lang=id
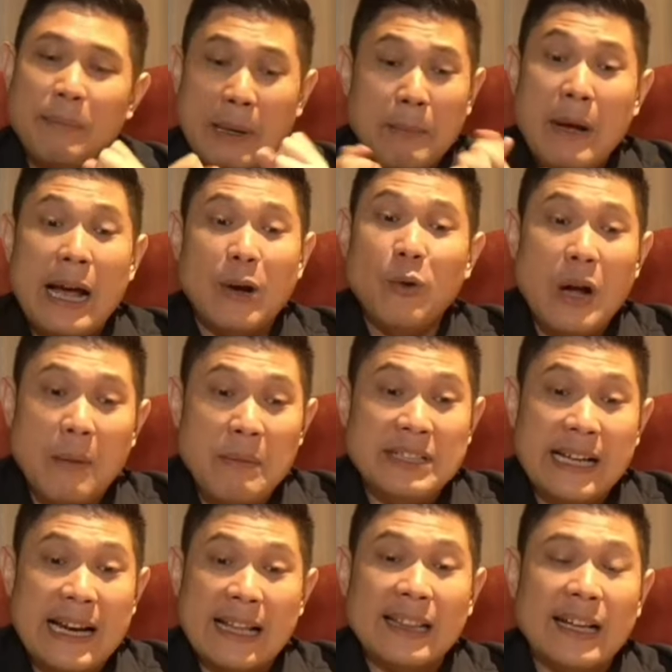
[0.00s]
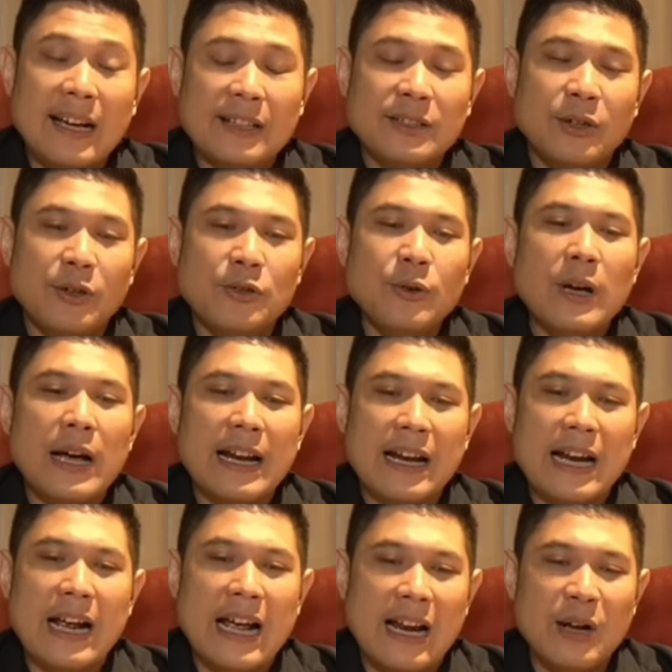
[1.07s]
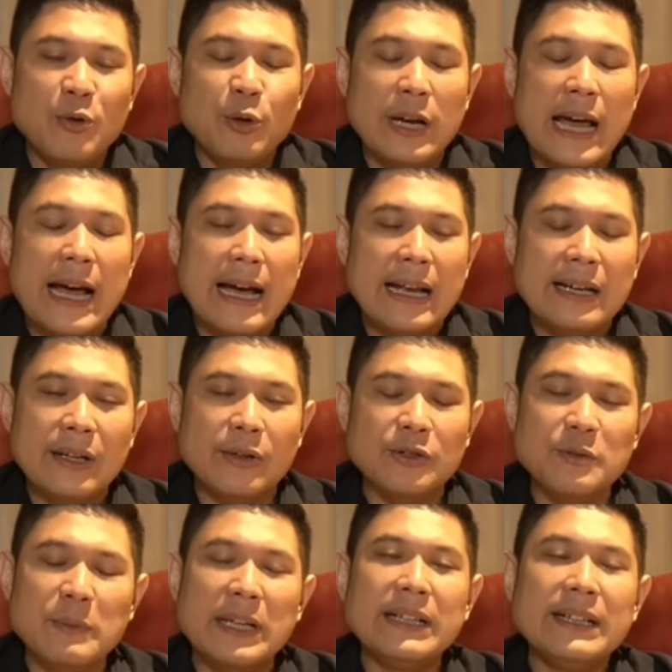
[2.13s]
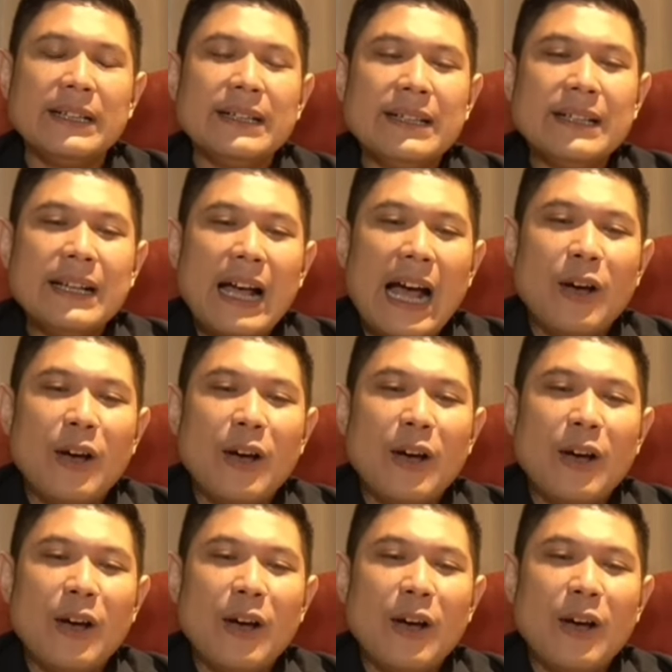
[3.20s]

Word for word: Memang aku nggak bisa datang ke situ juga karena nggak ada undangan gitu. Cuman hmm.